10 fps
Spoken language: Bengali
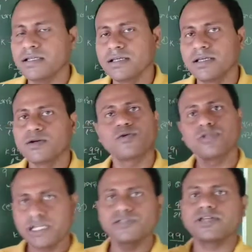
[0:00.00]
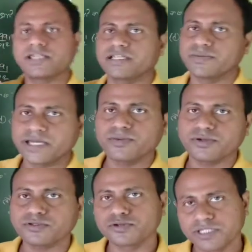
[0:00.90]
কোনো দিকে তো যাচ্ছে না বেগের পরিবর্তন
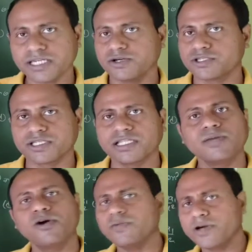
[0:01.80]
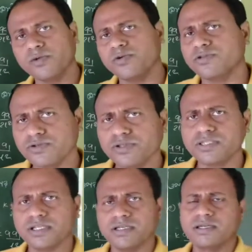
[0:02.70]
হচ্ছে কি হচ্ছে না তাহলে ভরবেগের পরিবর্তন হচ্ছে না
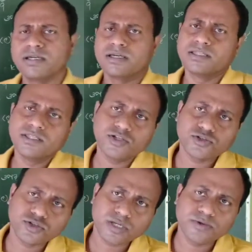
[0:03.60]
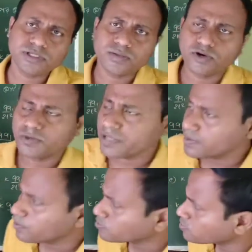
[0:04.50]
দ্বিতীয় সূত্র কী বলছে ভরবেগের
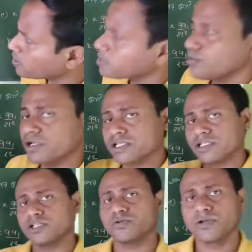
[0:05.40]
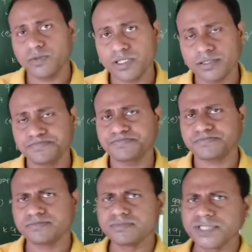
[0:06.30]
পরিবর্তন হয় বলের সাথে সমানুপাতিক
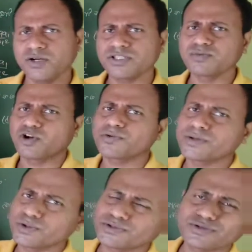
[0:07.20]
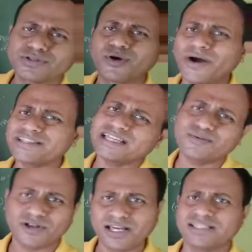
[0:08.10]
অর্থাৎ ভরবেগের পরিবর্তন যদি হয় তাহলে বল
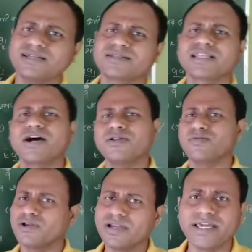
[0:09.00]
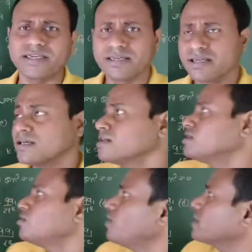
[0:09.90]
আছে না হলে বল নেই
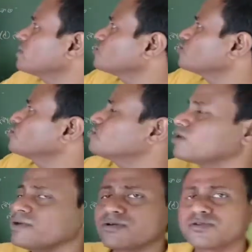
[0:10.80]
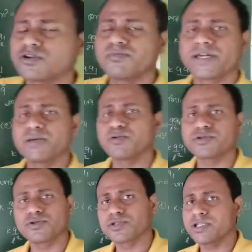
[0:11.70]
এখানে তো কোনোরকমভাবেই কোনো রকম বেগের পরিবর্তন হচ্ছে
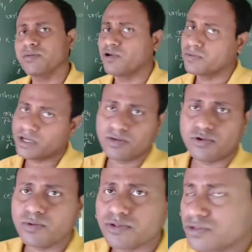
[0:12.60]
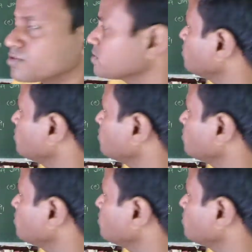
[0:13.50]
না ভরবেগের পরিবর্তন হচ্ছে না অর্থাৎ